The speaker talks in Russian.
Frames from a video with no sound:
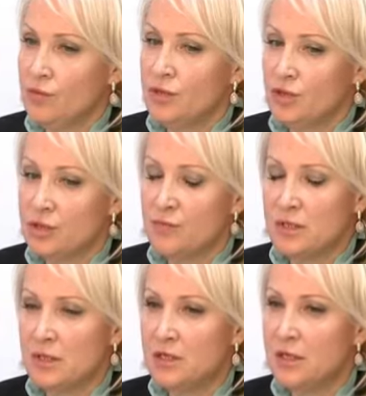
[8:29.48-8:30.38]
Вот сейчас мы
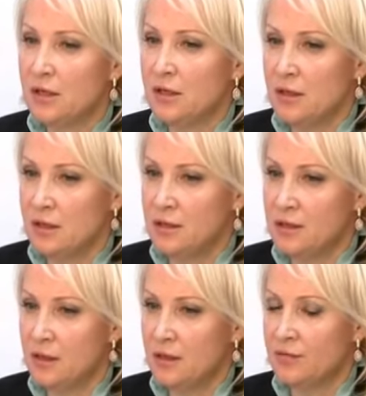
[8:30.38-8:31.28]
заказали такие
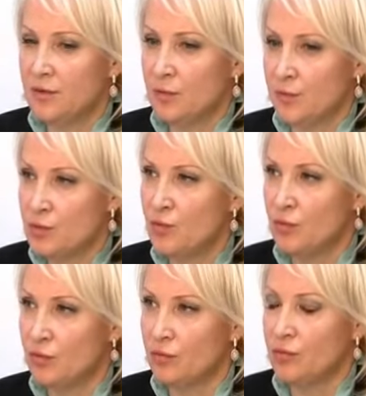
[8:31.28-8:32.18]
исследования,
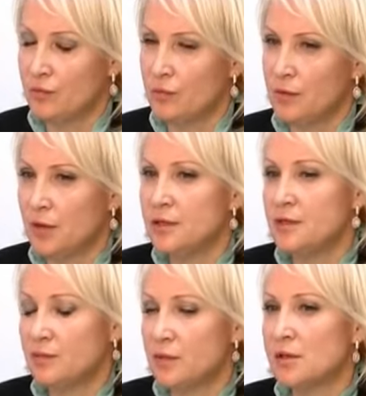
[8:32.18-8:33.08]
поскольку вот э,
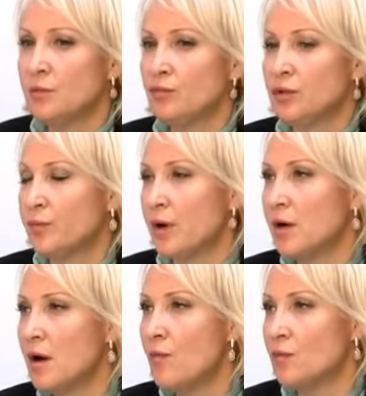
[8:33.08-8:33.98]
хотим разработать
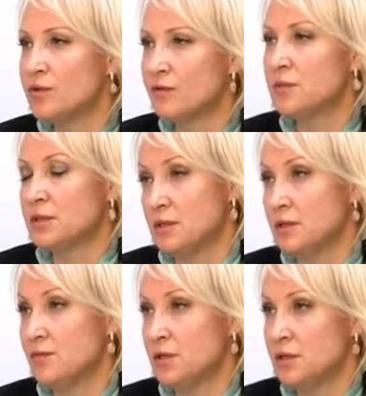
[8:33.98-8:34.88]
программу совместно с
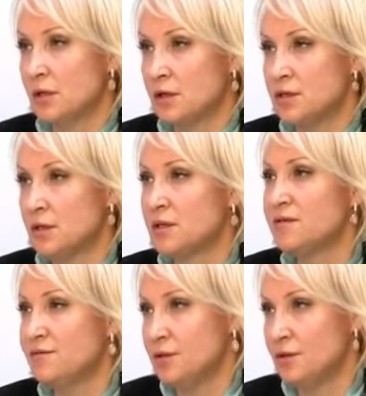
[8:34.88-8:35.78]
администрацией
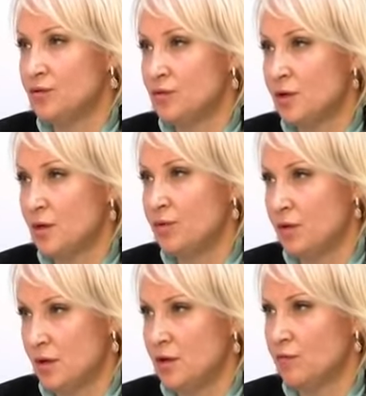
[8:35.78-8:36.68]
развития индустрии
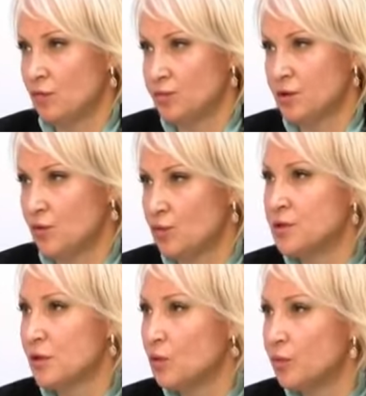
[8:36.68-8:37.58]
питания в Омске и
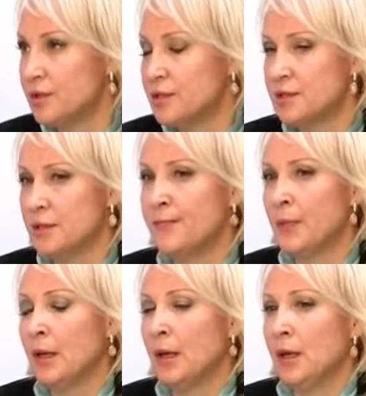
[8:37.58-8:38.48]
Омской области.
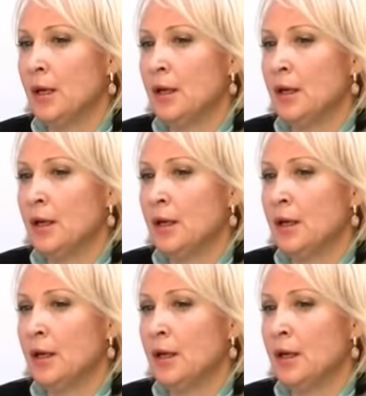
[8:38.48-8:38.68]
Mm-hmm.